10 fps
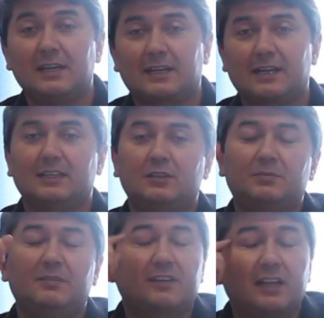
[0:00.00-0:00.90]
Когда у
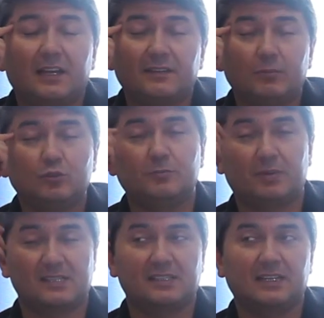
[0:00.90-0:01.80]
тебя в голове будут
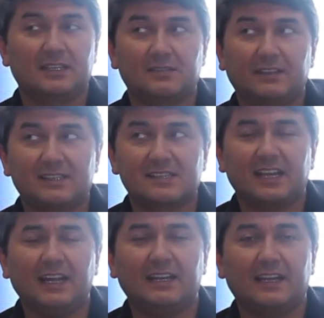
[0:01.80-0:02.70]
постоянно твои
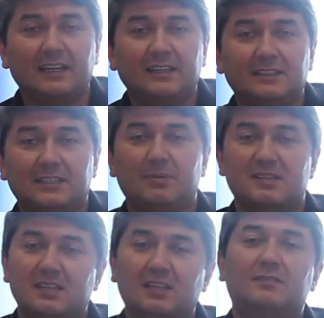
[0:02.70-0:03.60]
цели, ты
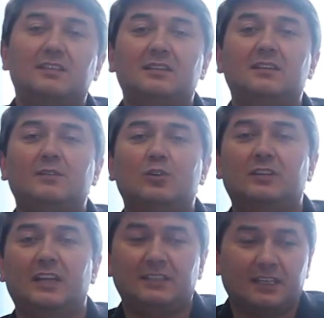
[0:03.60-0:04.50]
постоянно
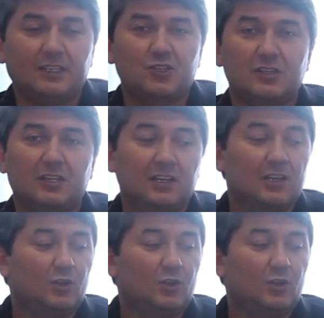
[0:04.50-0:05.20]
вдохновлен, энергичный.